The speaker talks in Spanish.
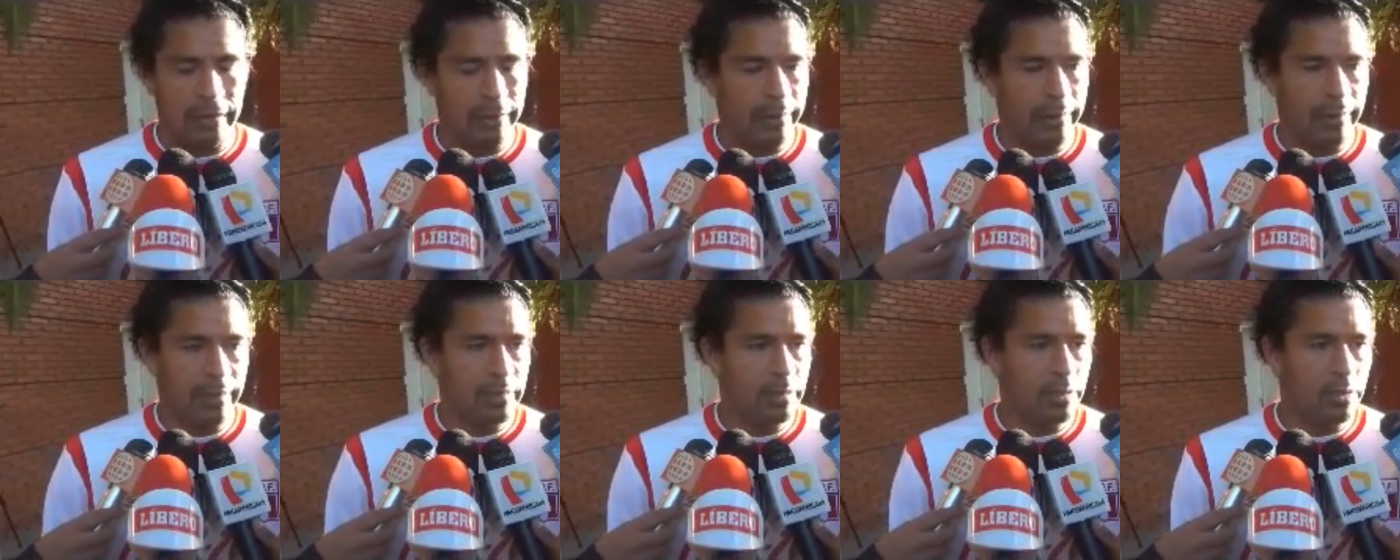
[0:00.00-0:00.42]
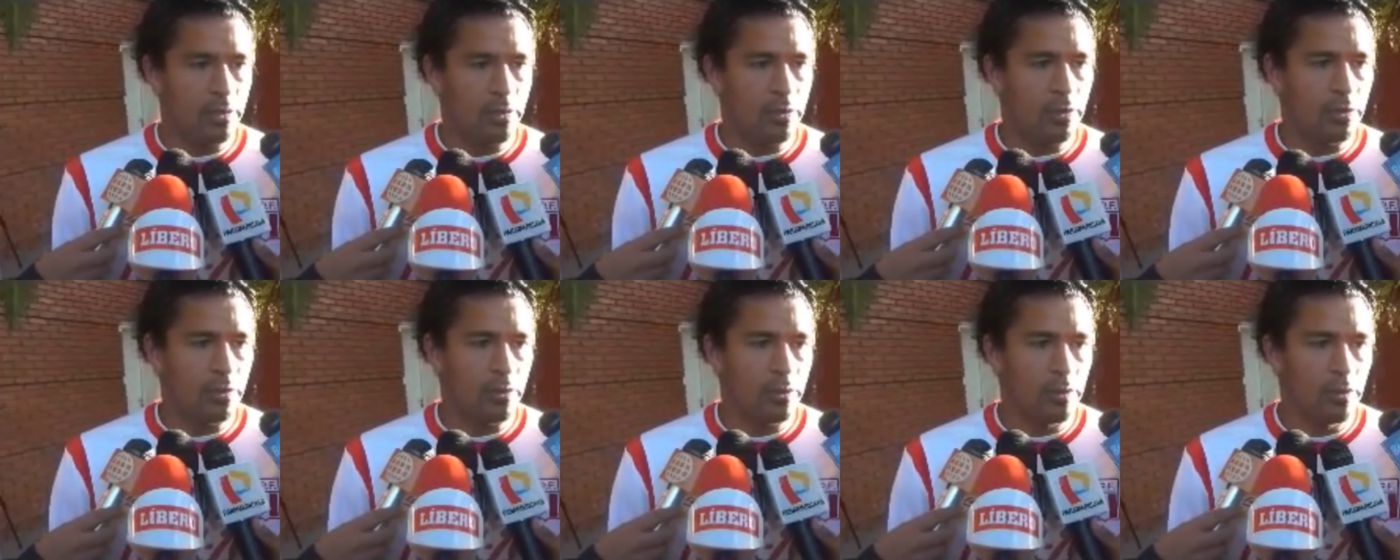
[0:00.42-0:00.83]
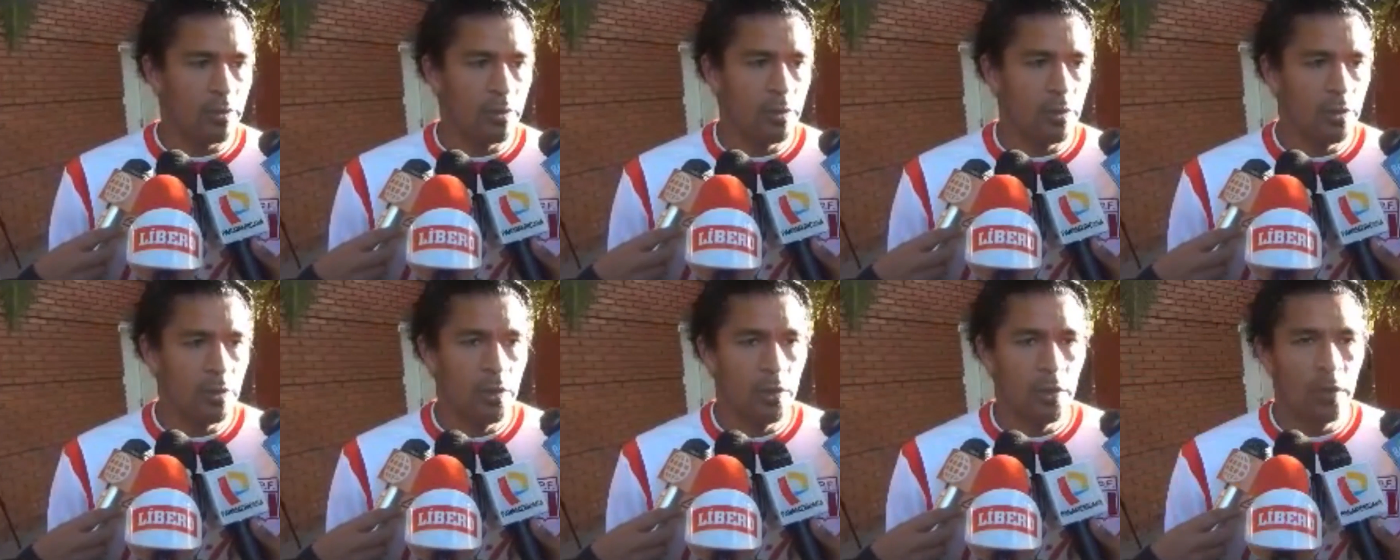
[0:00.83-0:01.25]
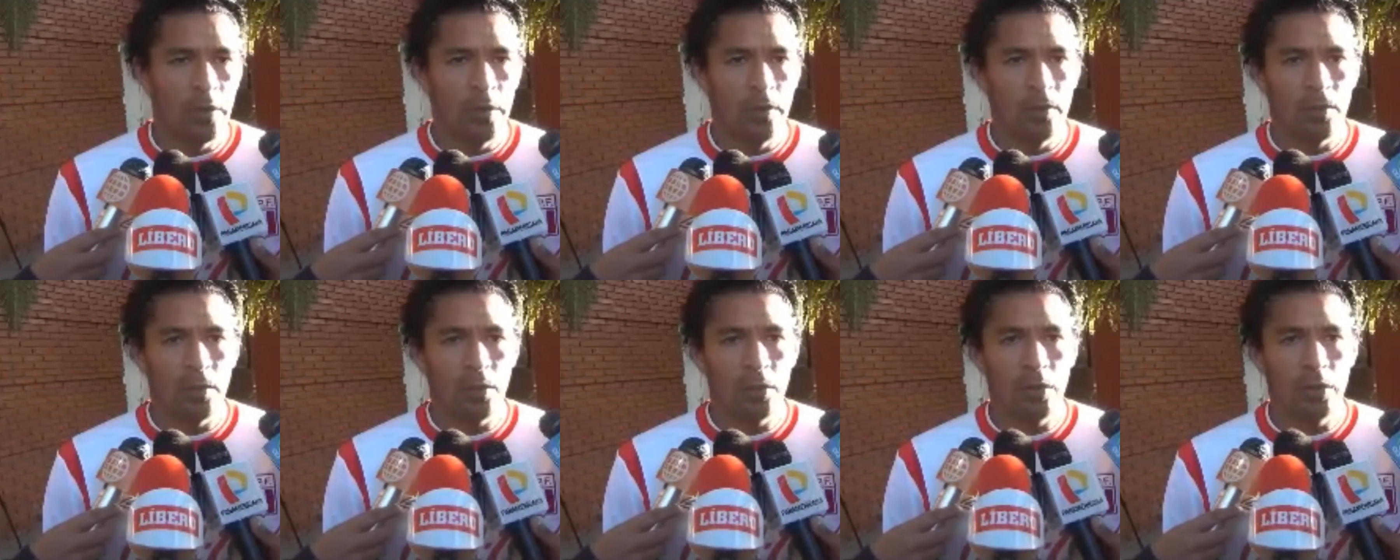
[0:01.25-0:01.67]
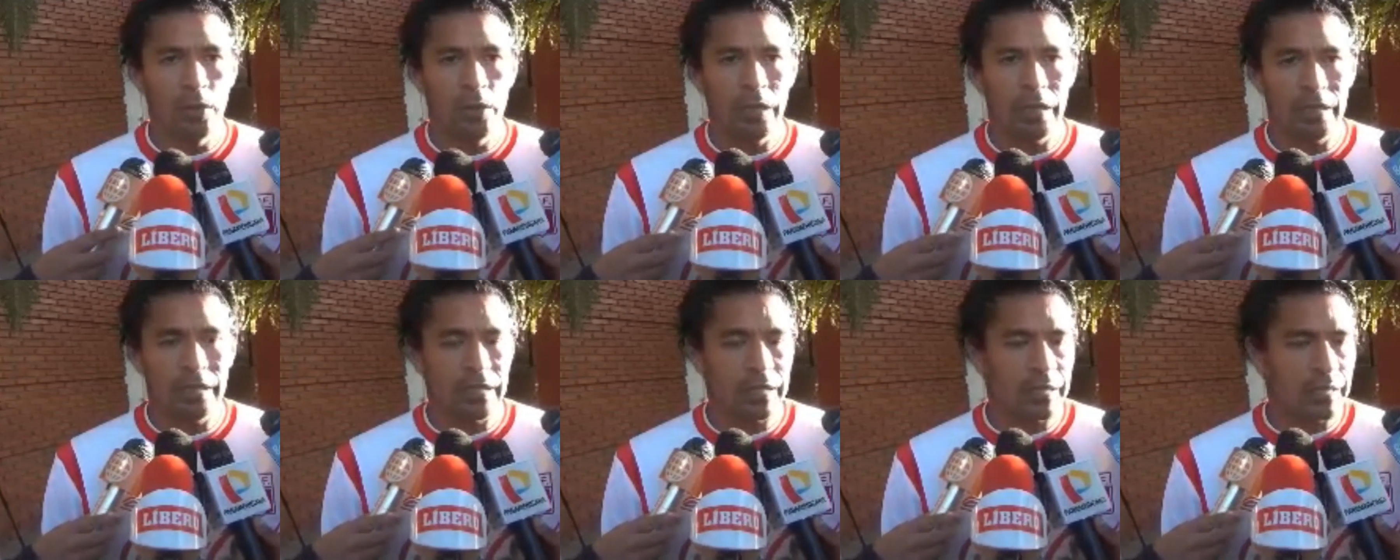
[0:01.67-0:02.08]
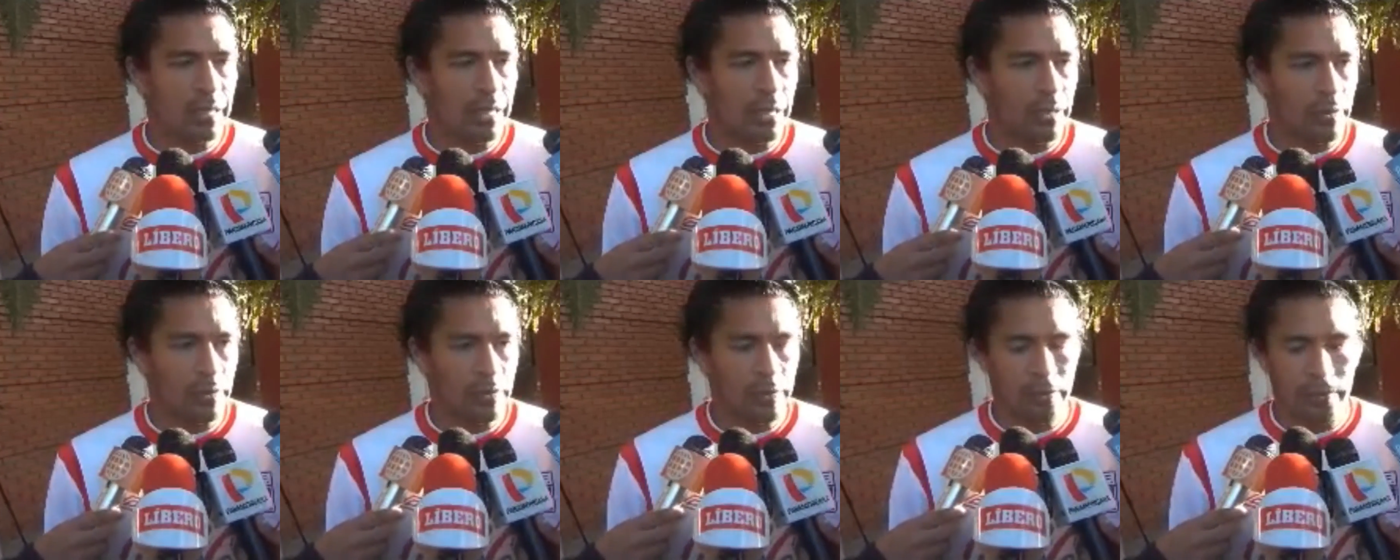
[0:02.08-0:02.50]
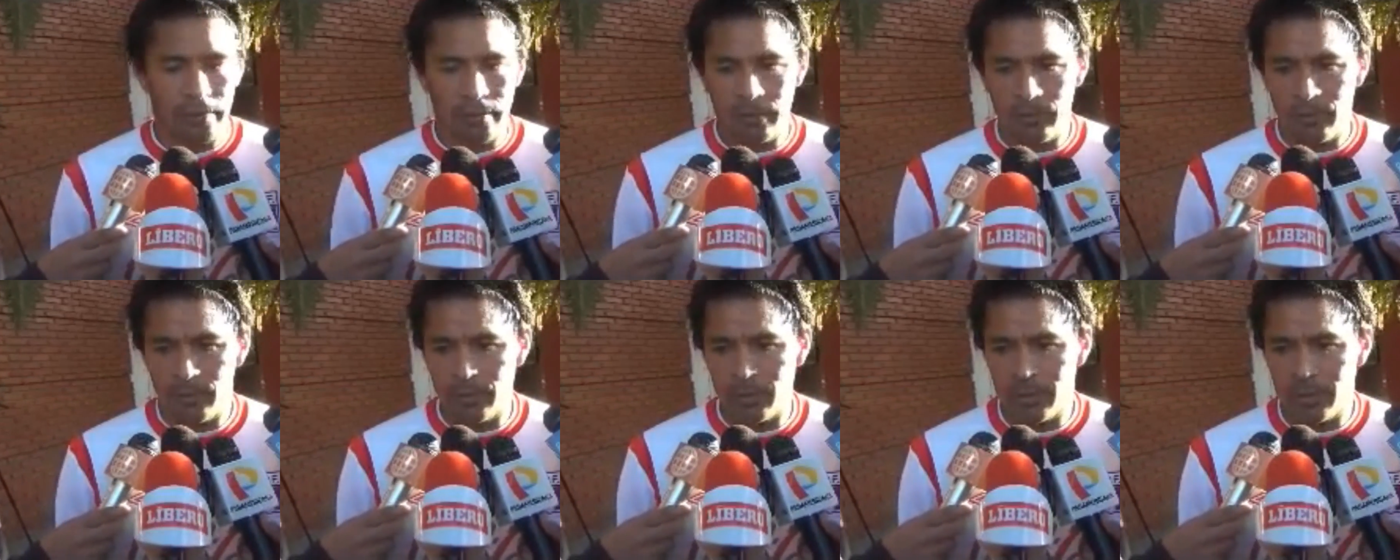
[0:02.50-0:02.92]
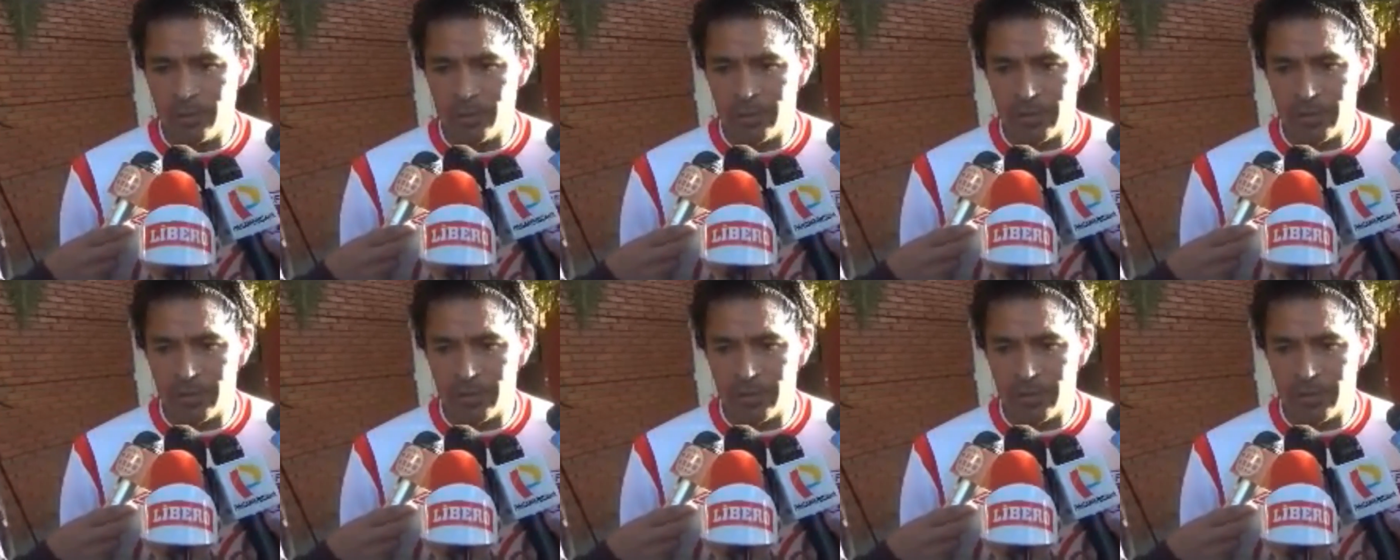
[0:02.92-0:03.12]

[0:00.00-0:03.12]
ha sido muy acertado, ¿no? Por eso está